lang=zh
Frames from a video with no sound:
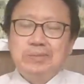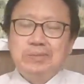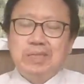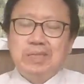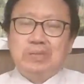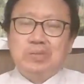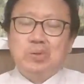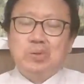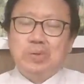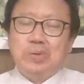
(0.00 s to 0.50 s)

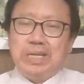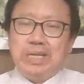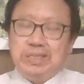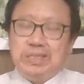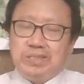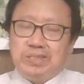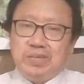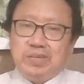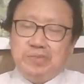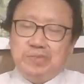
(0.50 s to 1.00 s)
那中国人一
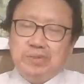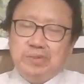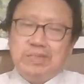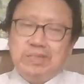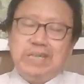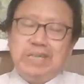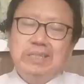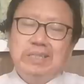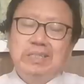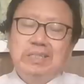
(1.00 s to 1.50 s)
直要封
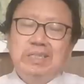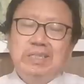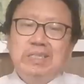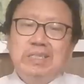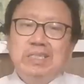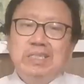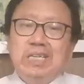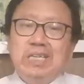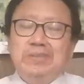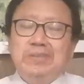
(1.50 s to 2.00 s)
杀，
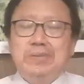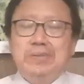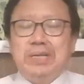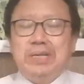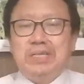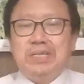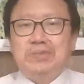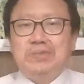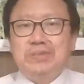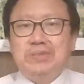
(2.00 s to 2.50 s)
千方百
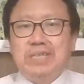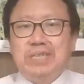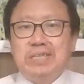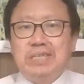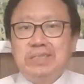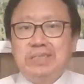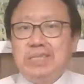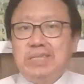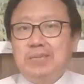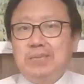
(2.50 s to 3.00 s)
计的封杀，
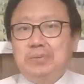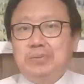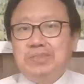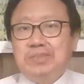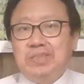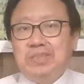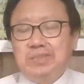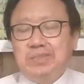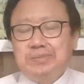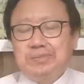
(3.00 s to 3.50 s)
让人不
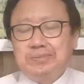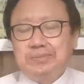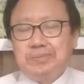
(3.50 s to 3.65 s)
知道。